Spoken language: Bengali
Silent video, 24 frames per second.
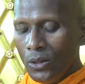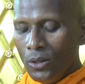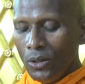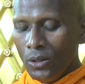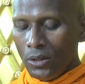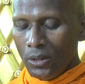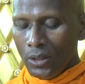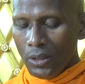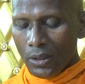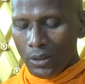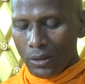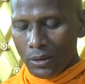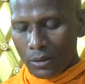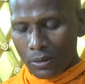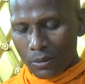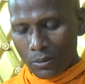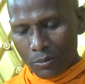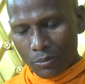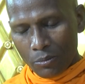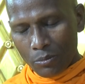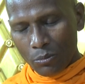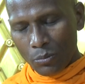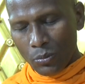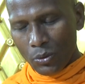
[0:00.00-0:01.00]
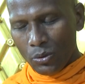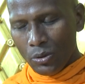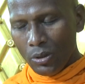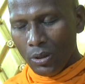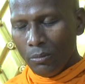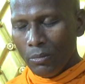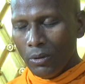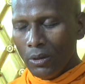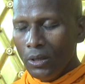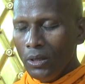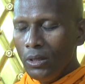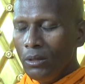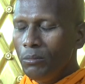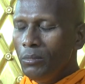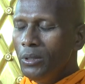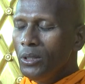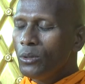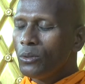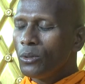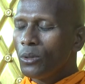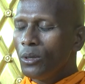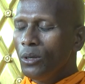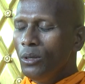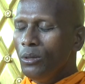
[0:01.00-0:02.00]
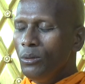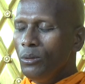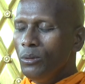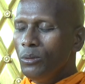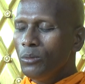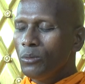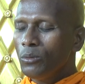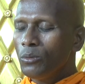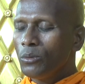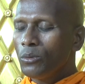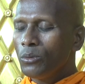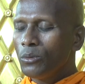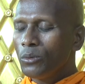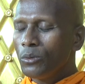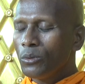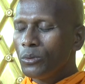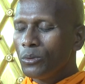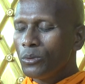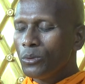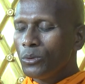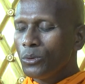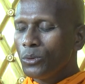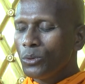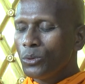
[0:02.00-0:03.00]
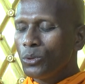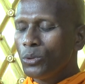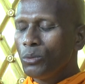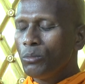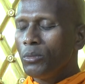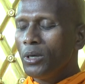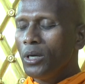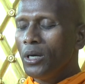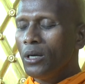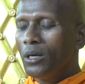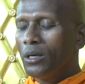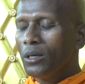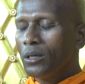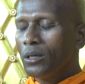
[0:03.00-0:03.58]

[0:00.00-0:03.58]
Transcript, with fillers: অর্থাৎ বুদ্ধ বললেন ভিক্ষুগণ তোমরা